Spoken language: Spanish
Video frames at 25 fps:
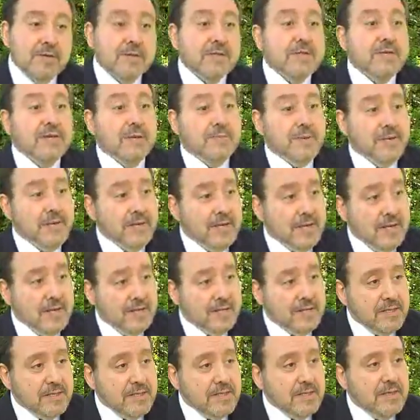de América
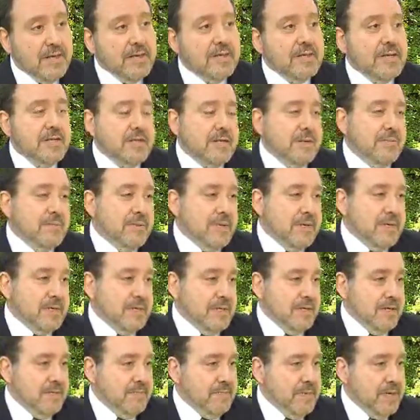Latina y
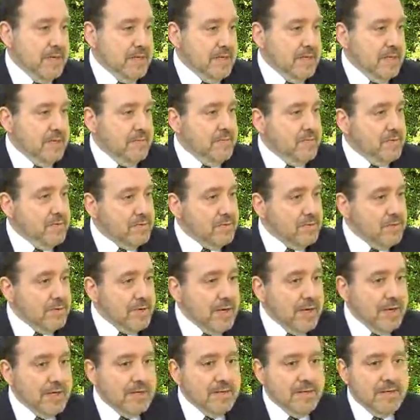también de España y
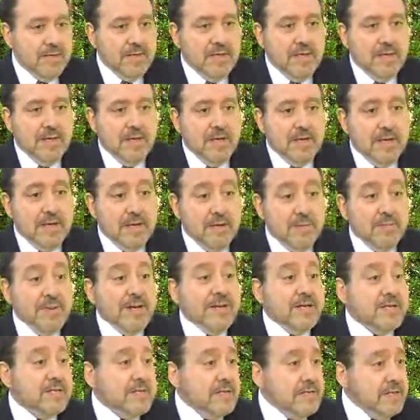Portugal, y
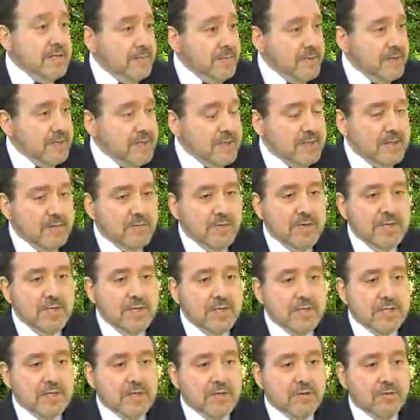merecidamente un
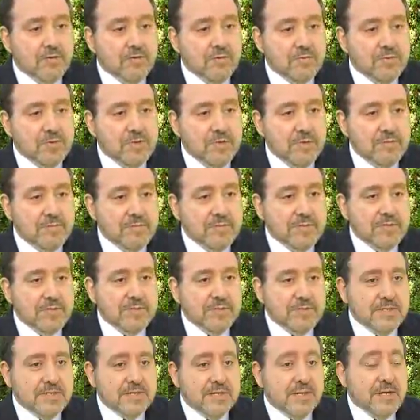índice de corrupción
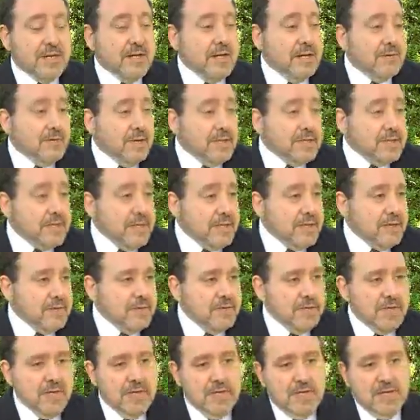cercano a
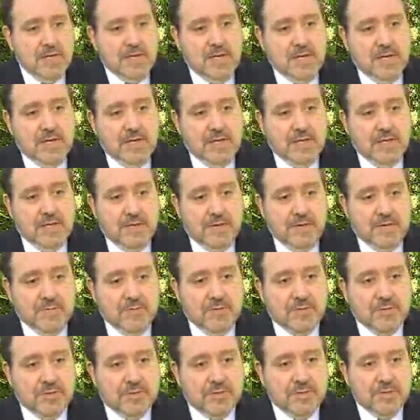cero.
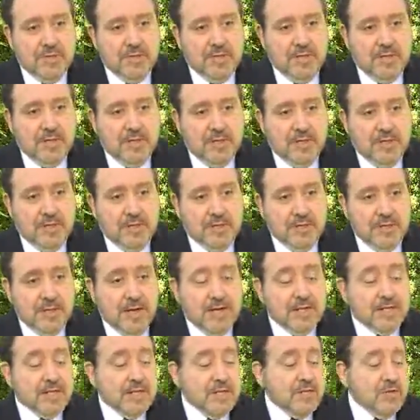Estábamos eh,
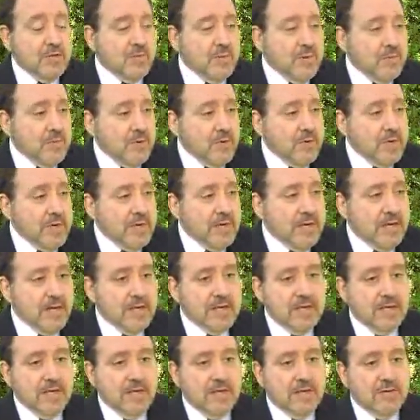haciendo memoria
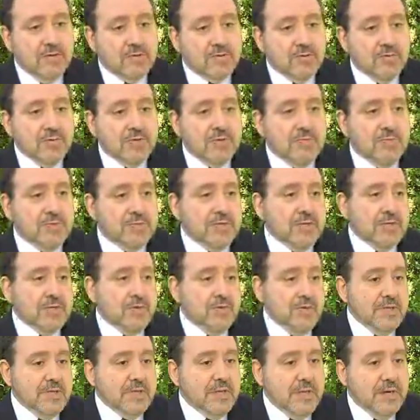y en los últimos
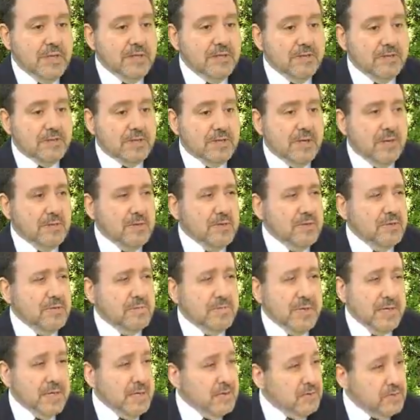50 años ha habido
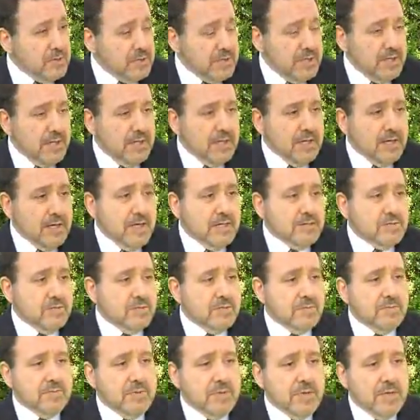media docena de
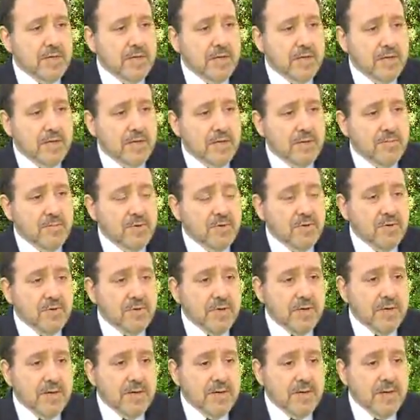casos que
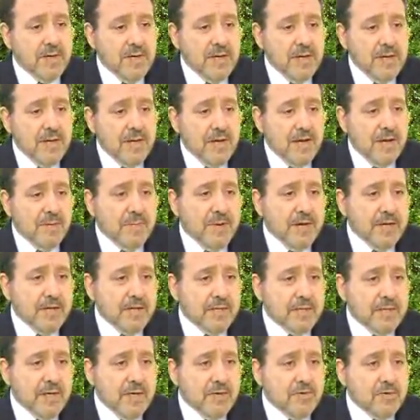involucren a
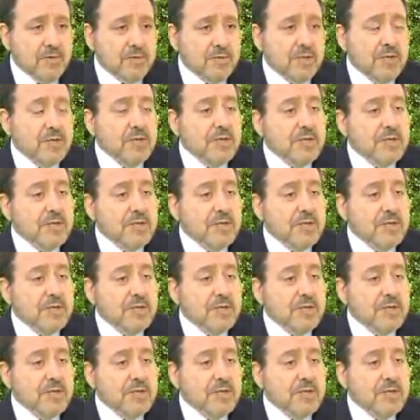magistrados.